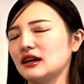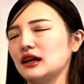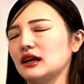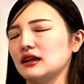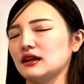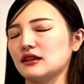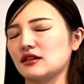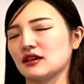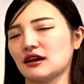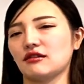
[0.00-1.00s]
えー、
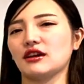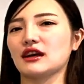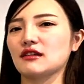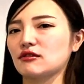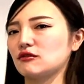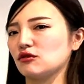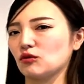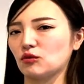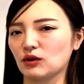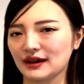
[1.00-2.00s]
資格に関する
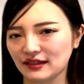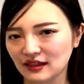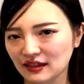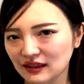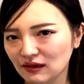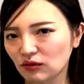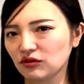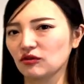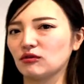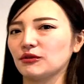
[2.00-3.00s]
情報を発信していこう
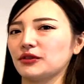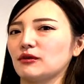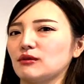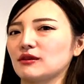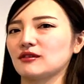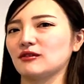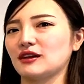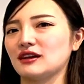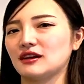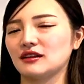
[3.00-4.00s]
と思っておりますの
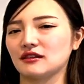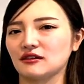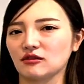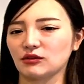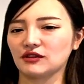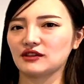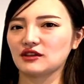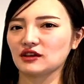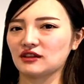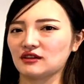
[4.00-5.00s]
で、ぜひともですね
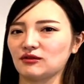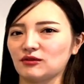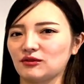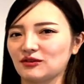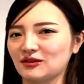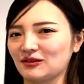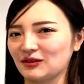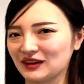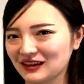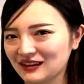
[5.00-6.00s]
チャンネル登録お
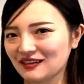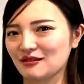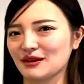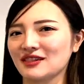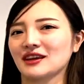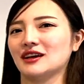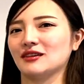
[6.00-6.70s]
願いいたします。